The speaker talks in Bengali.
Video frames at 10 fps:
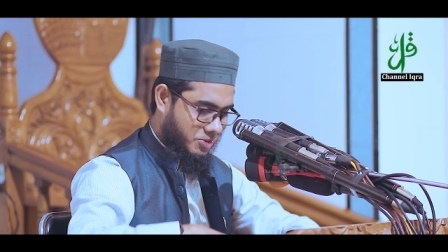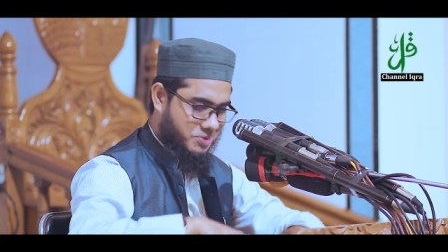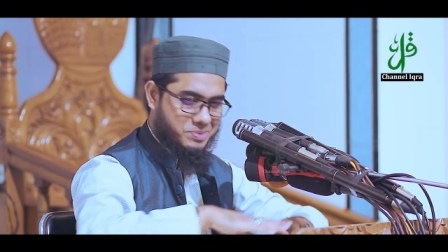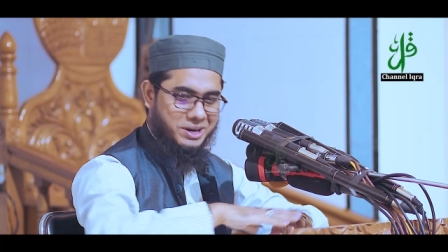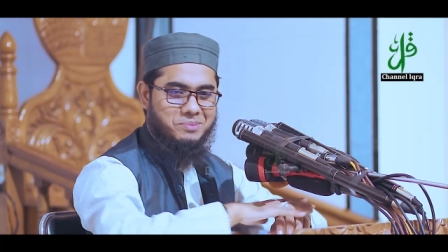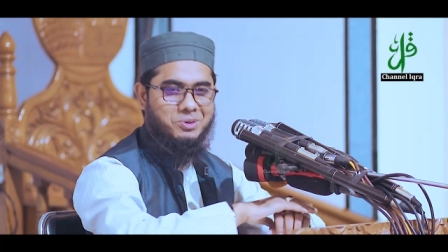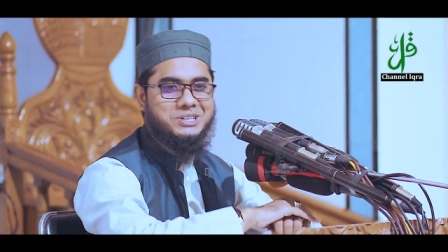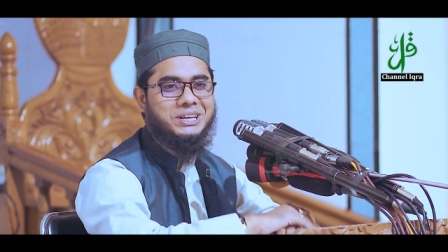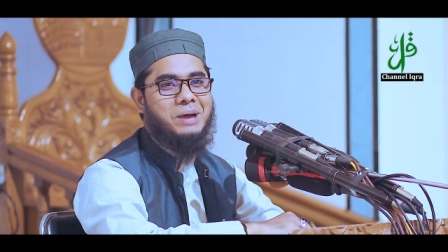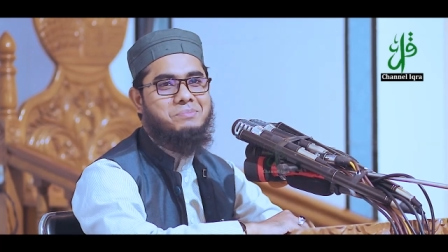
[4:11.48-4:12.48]
তো মারিয়াম
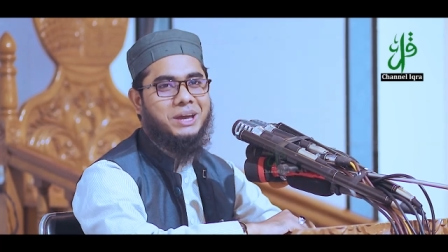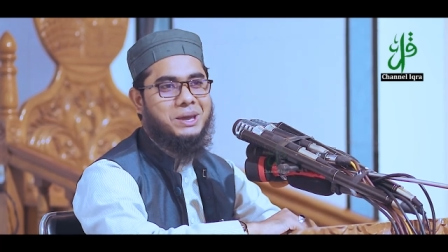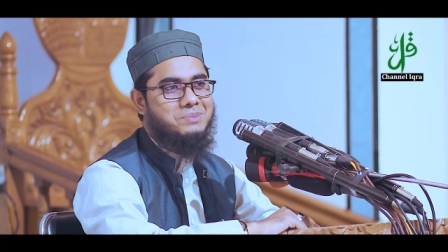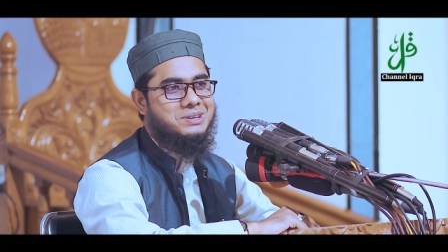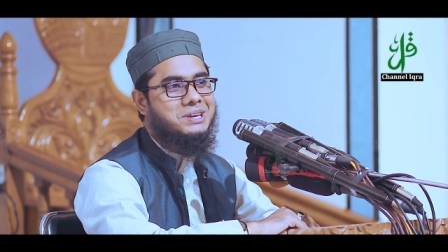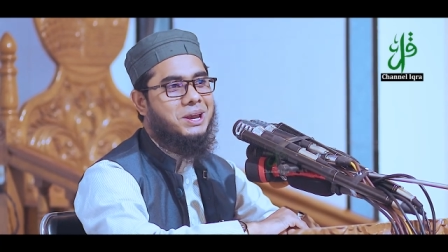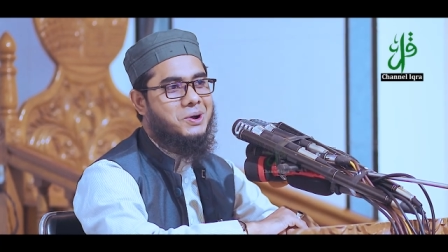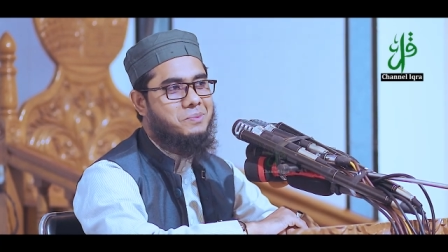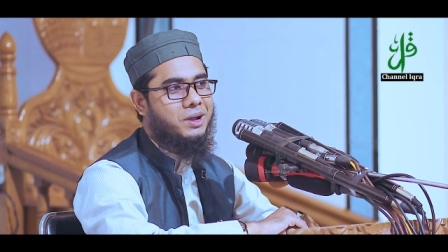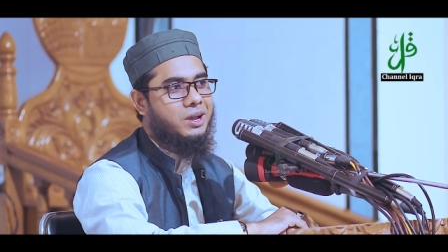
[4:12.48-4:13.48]
বলছেন কেমনে কেমনে ছেলে
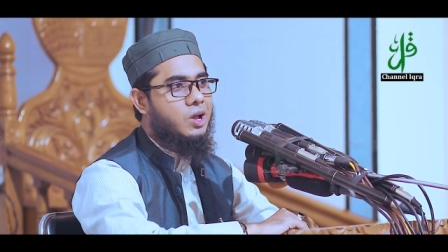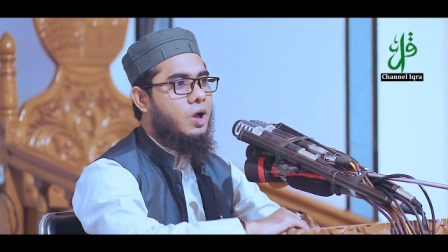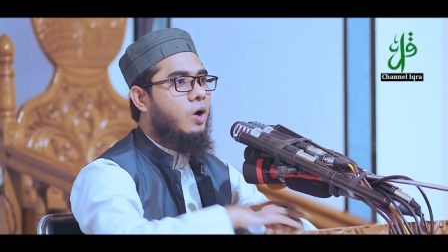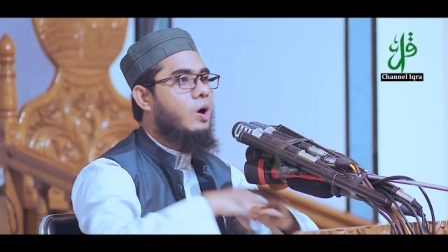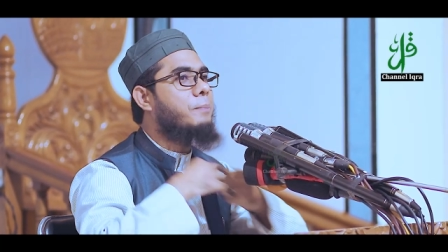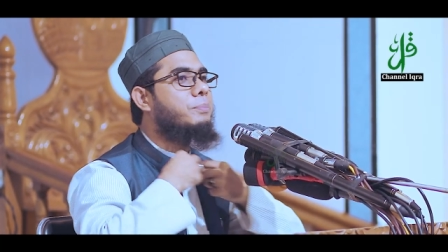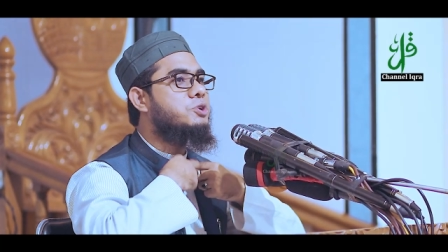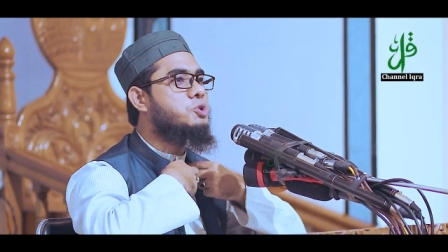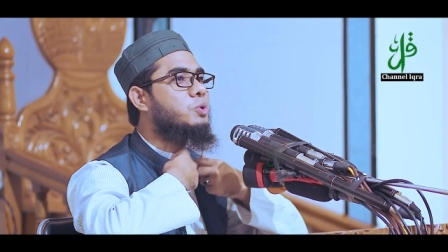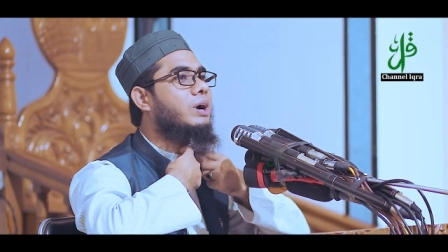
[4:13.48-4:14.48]
হবে আপনি
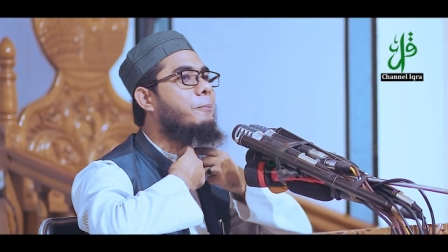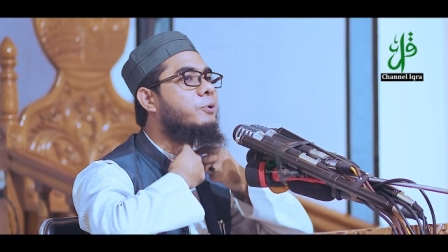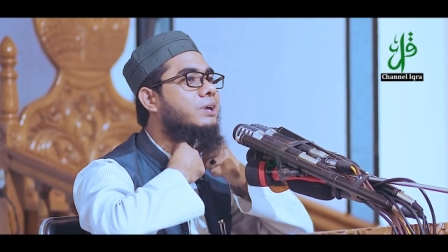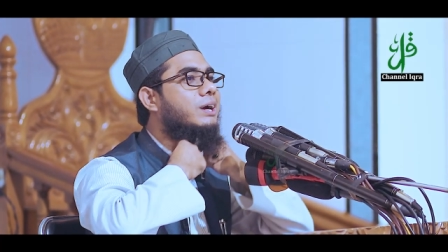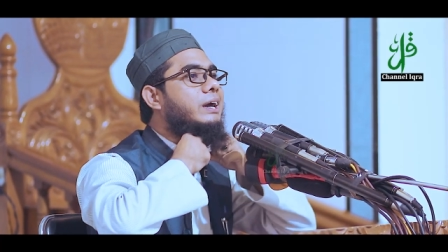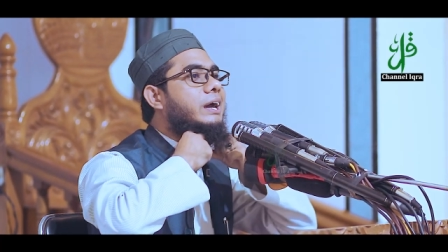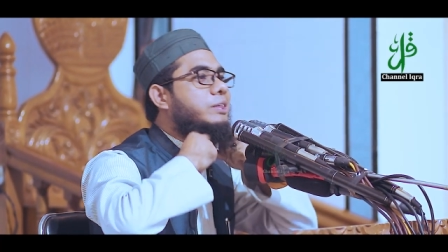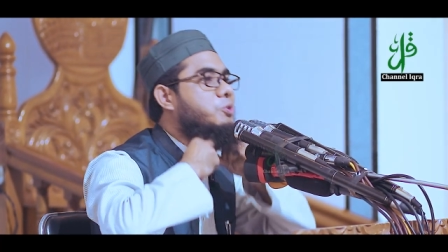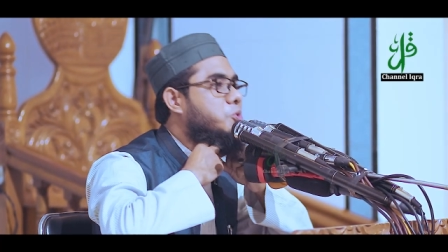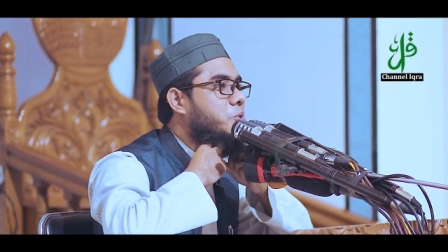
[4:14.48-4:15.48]
শুধু কাপড়টাকে
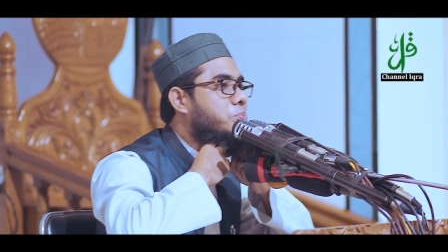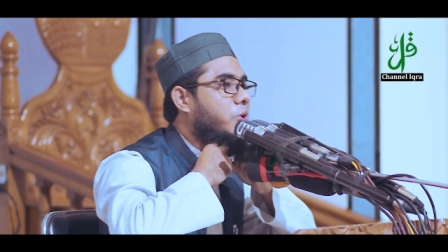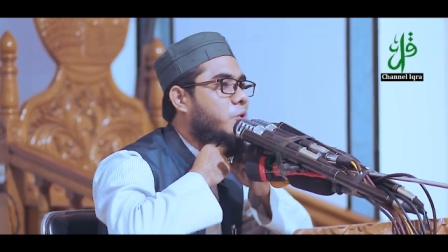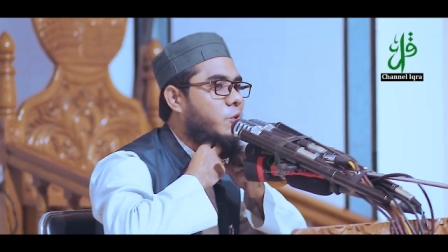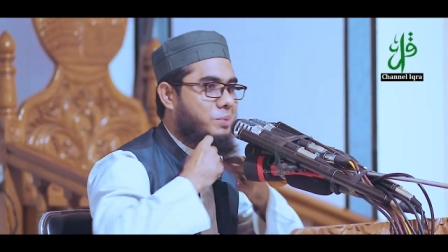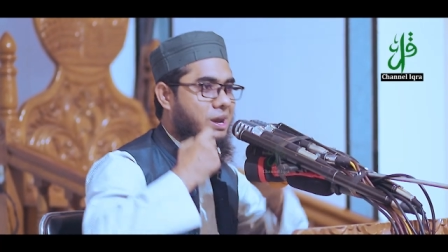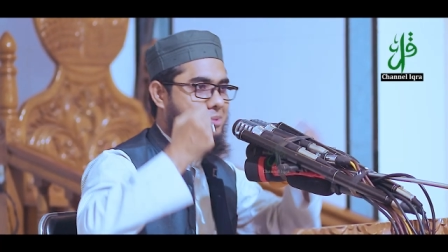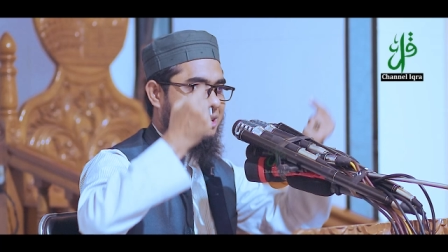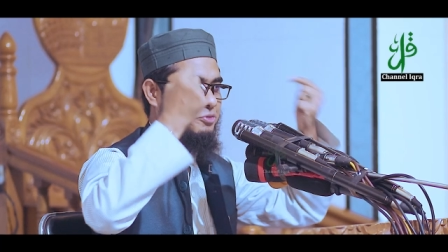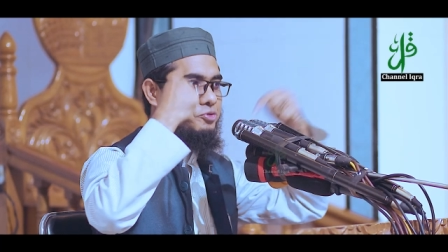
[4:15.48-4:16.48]
এতটুকুন বড় করবেন
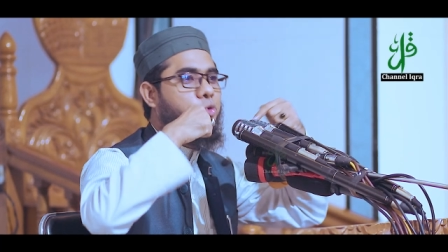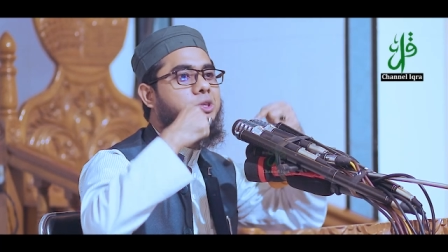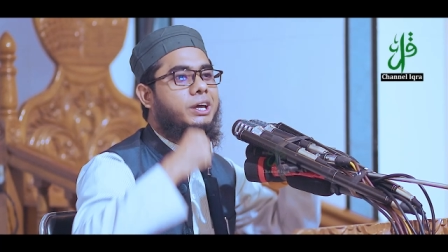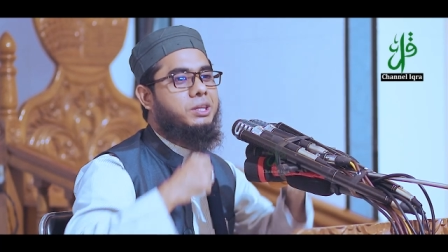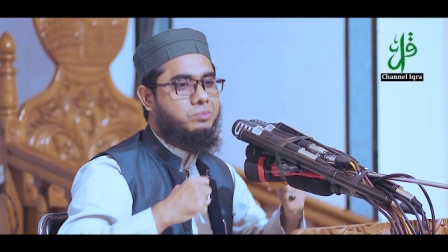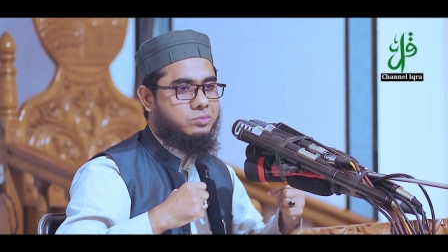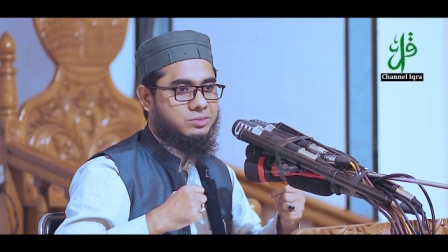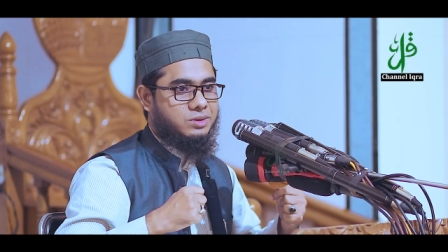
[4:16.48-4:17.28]
আমি একটা ফু দিয়ে দিব